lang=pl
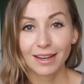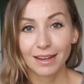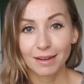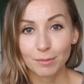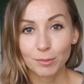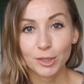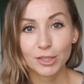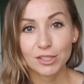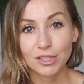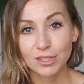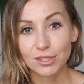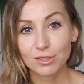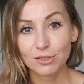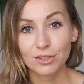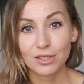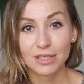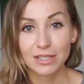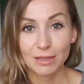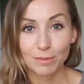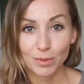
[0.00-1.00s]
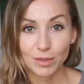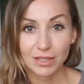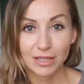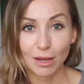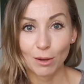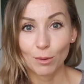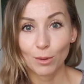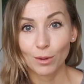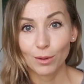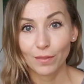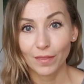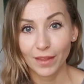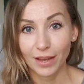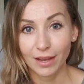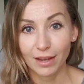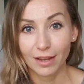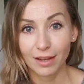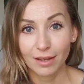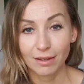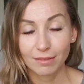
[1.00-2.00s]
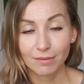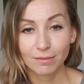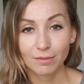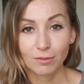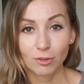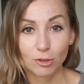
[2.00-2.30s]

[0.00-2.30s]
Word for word: a moje dziecko się zapisało na,